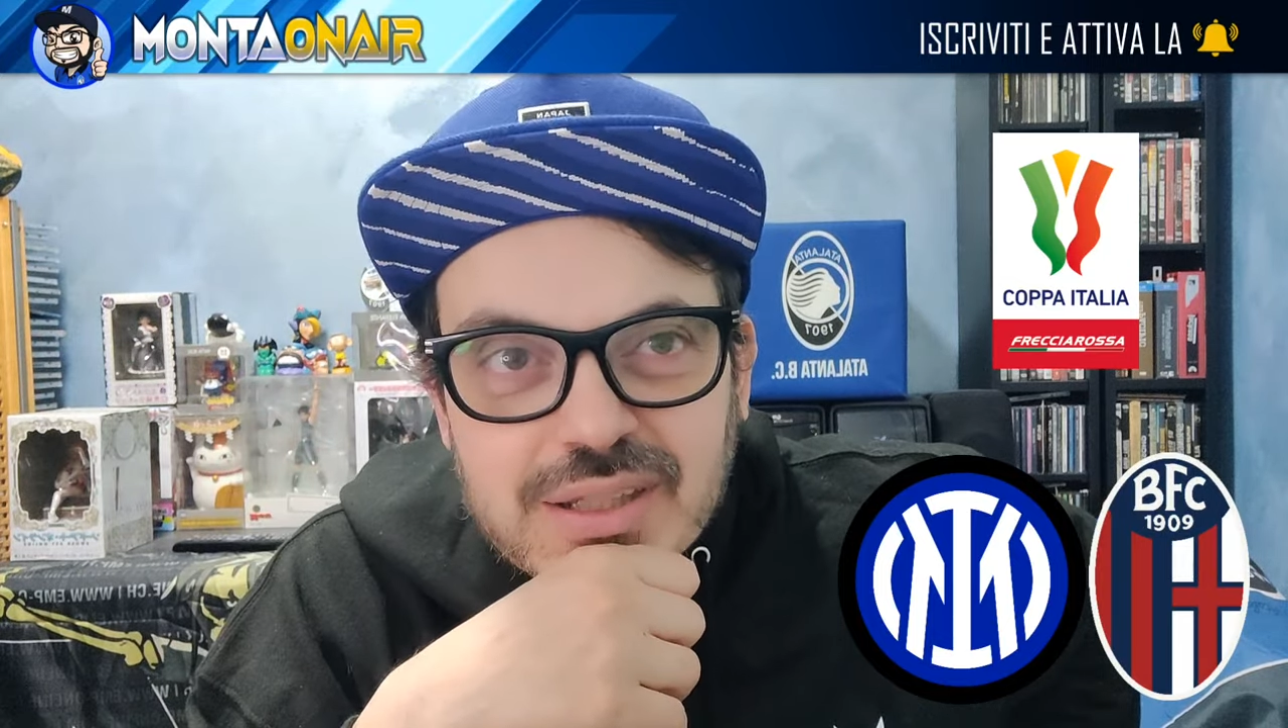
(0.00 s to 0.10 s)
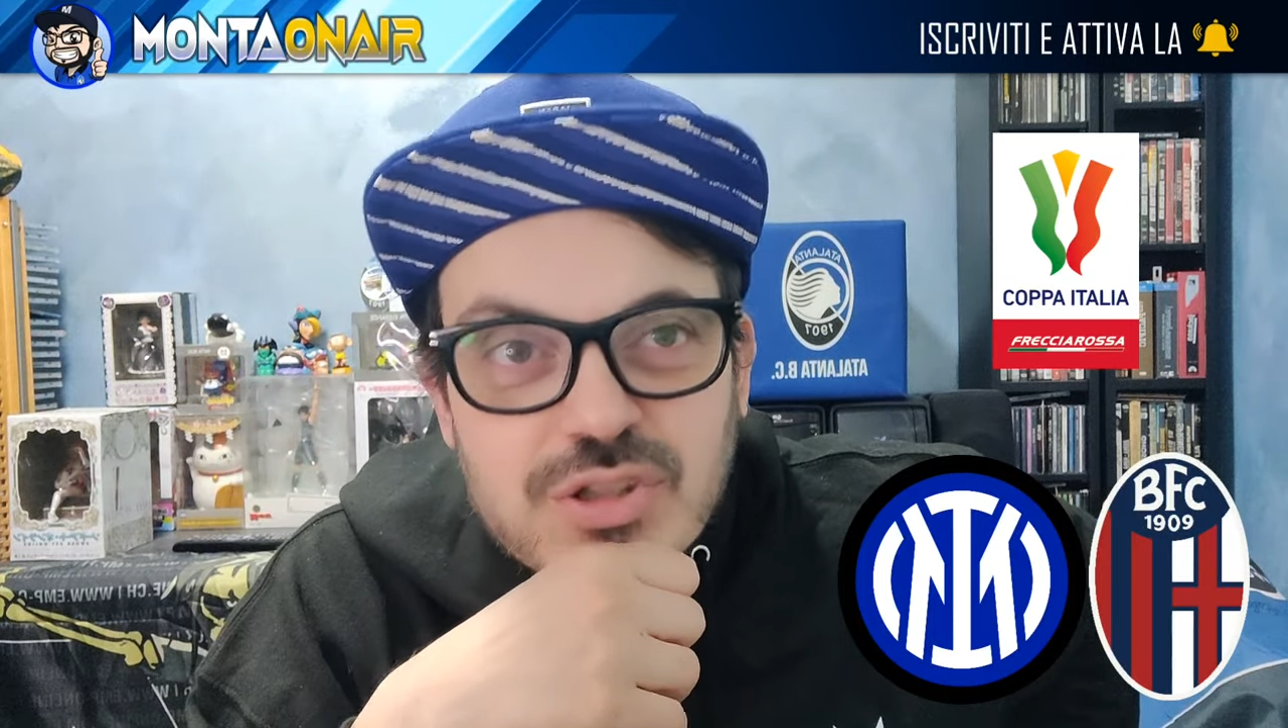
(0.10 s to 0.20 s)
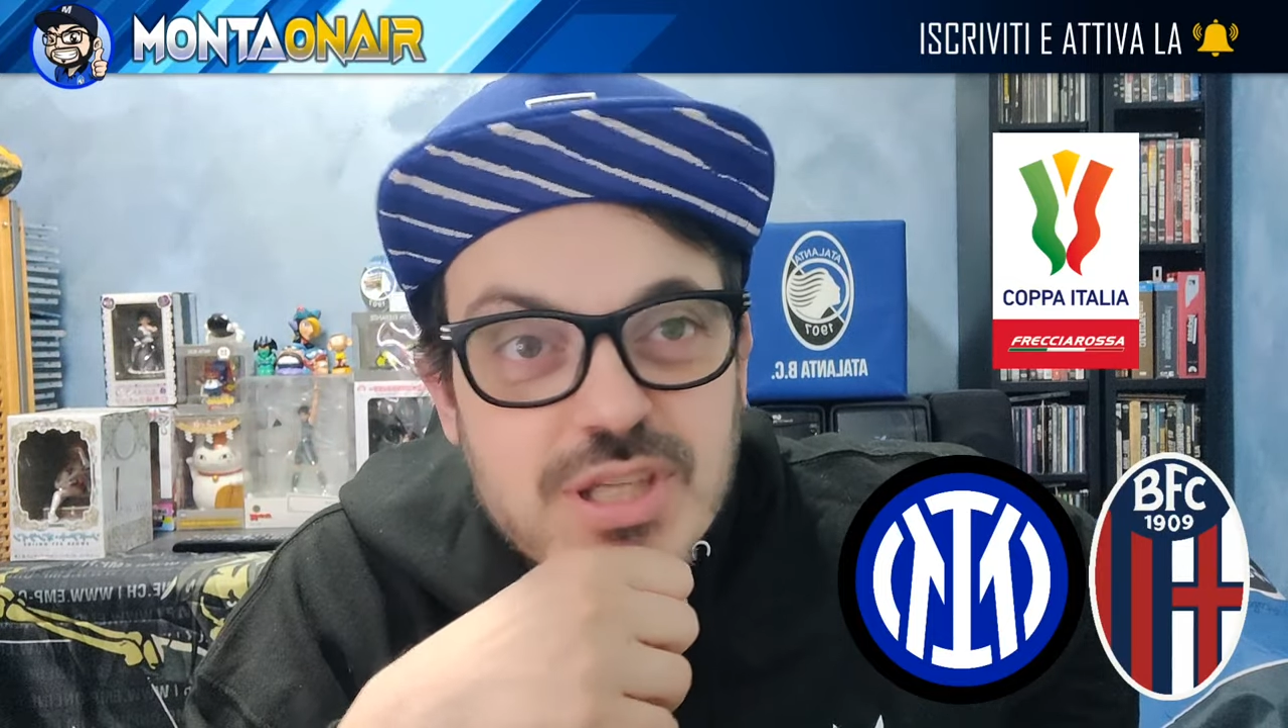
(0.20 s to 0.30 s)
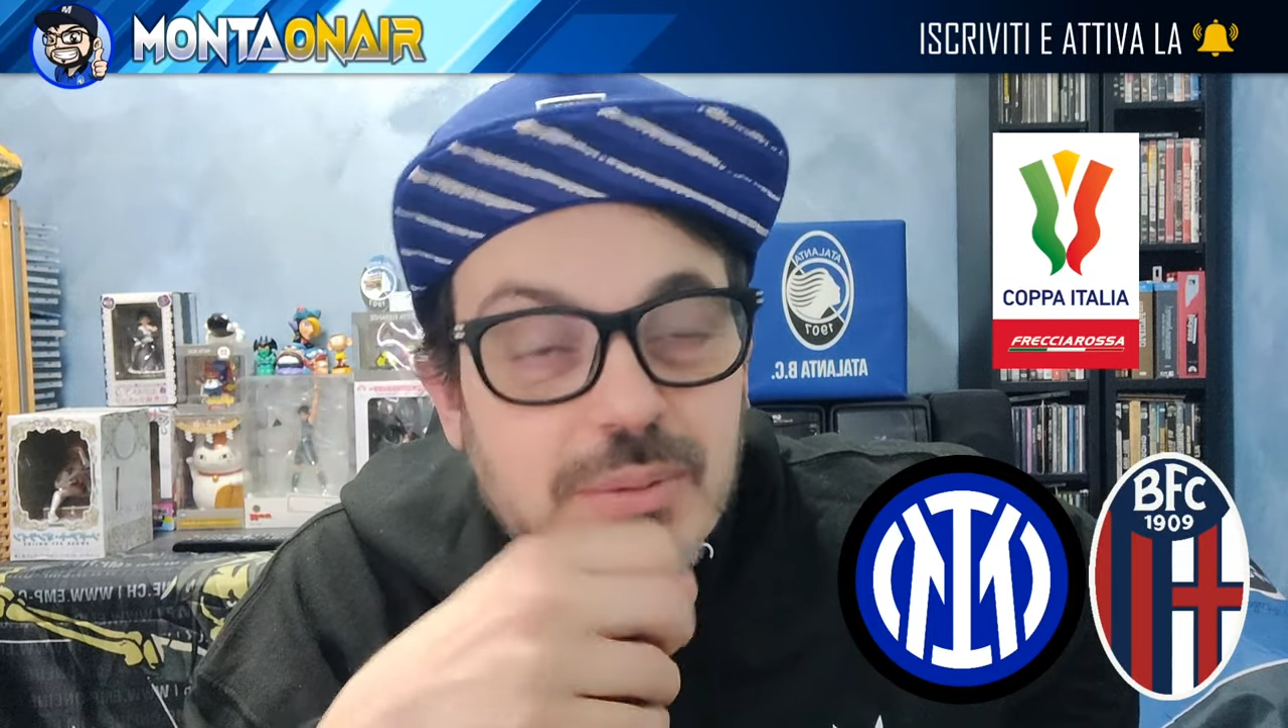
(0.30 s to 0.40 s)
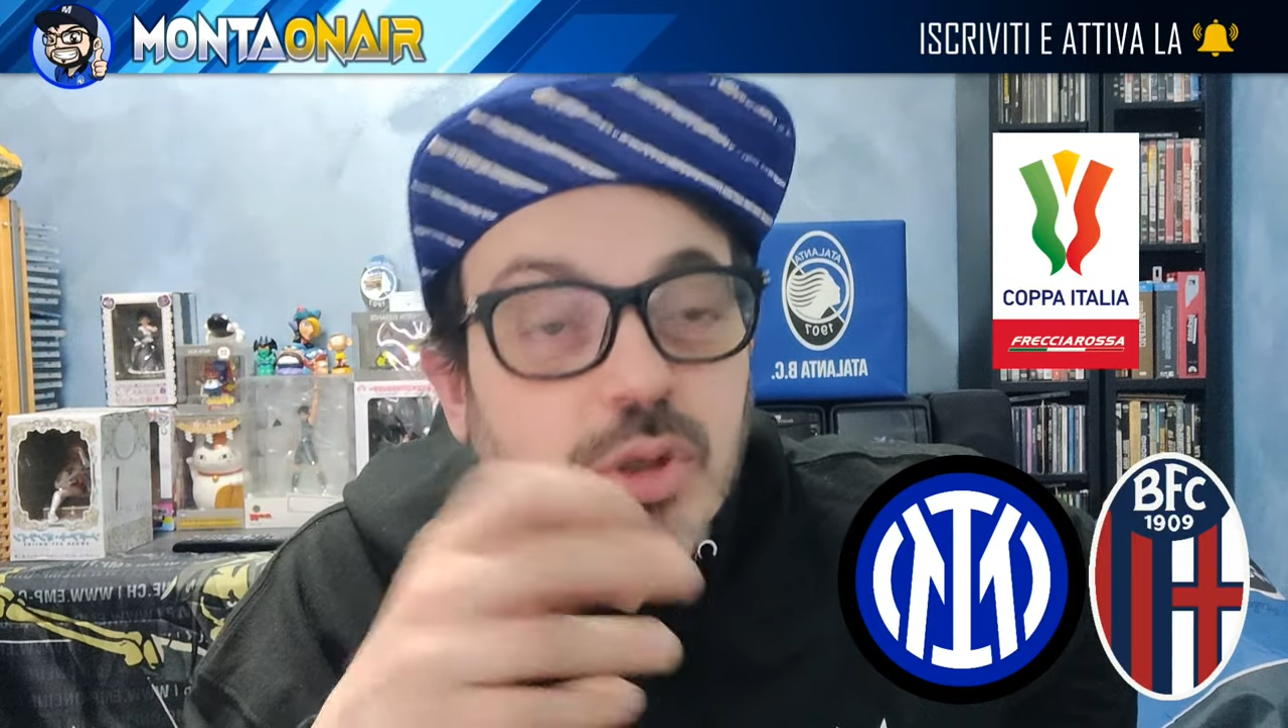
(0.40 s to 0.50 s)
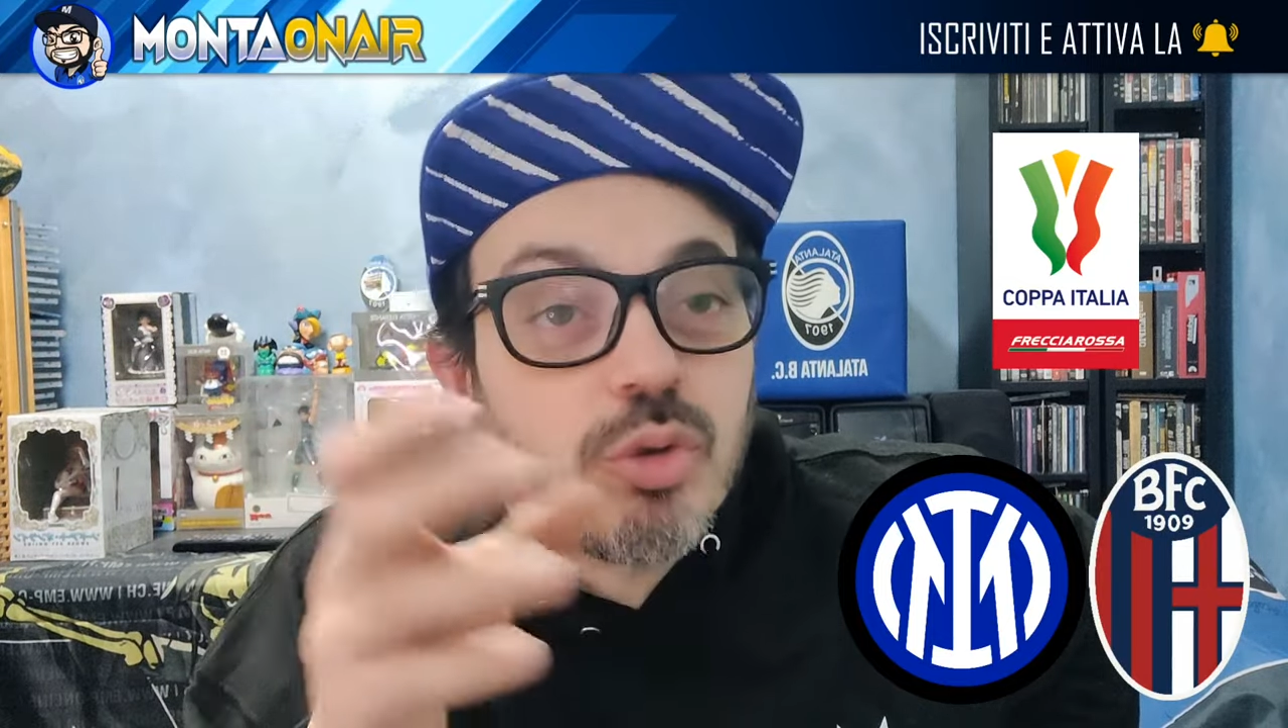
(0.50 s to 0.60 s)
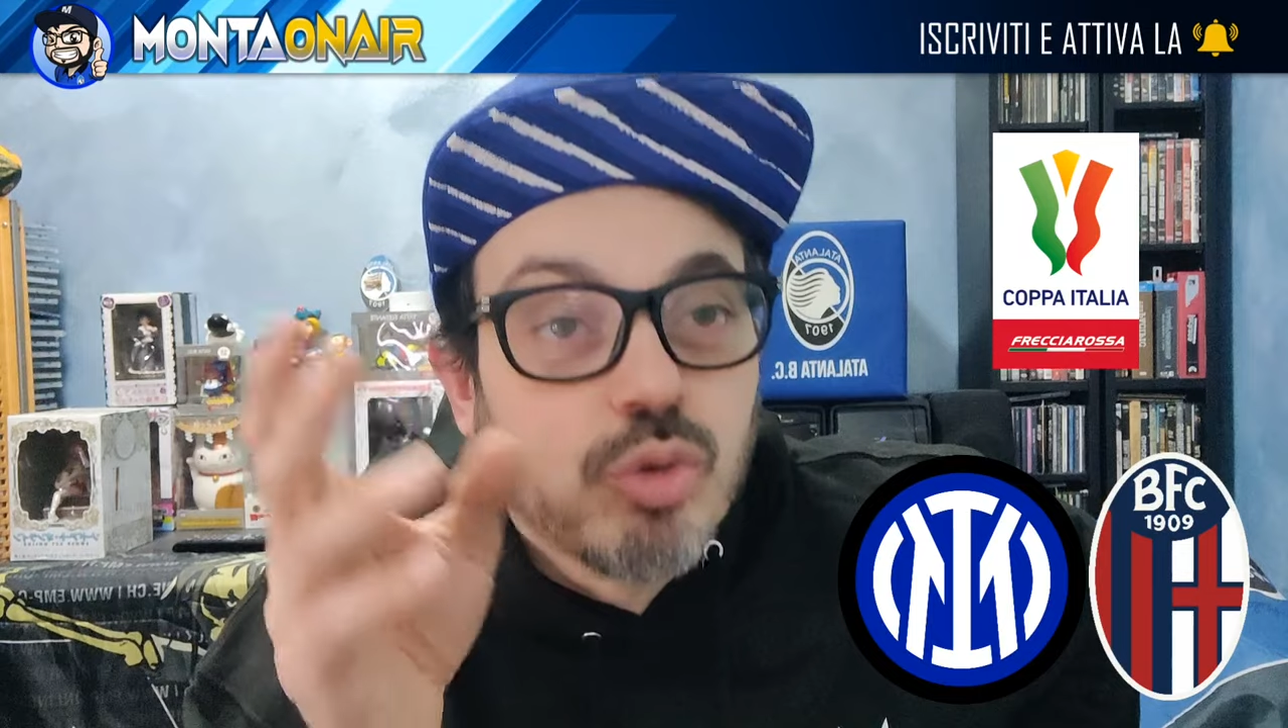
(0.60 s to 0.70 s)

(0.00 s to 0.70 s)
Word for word: io sabato